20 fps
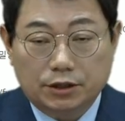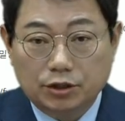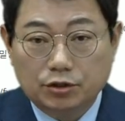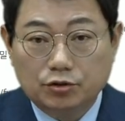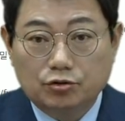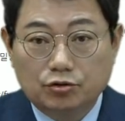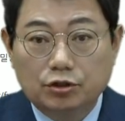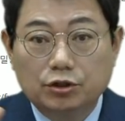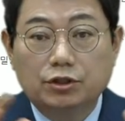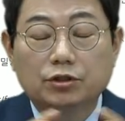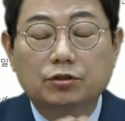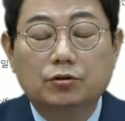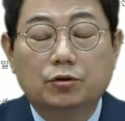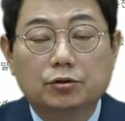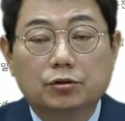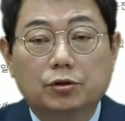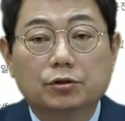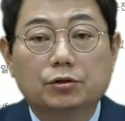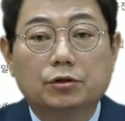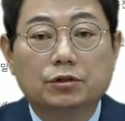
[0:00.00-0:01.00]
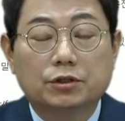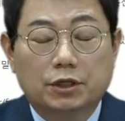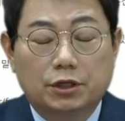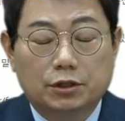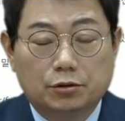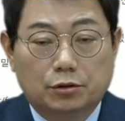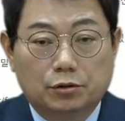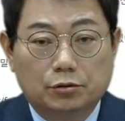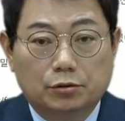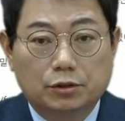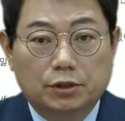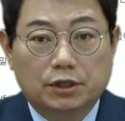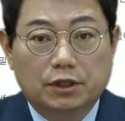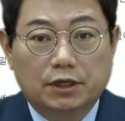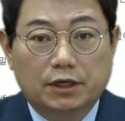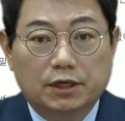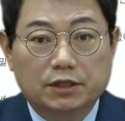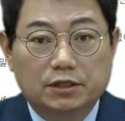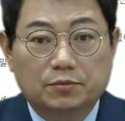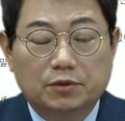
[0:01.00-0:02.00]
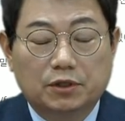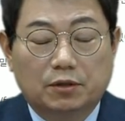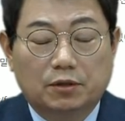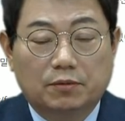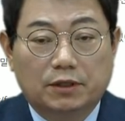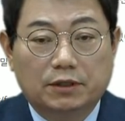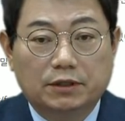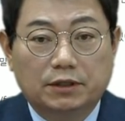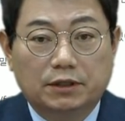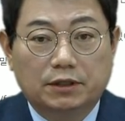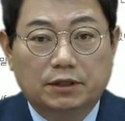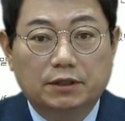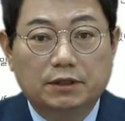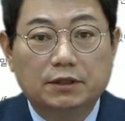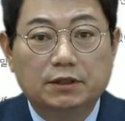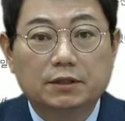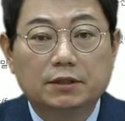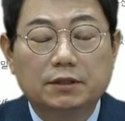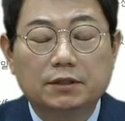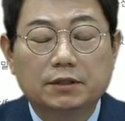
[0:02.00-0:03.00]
진술을 듣고서 경찰에서 조사를 하겠습니다만은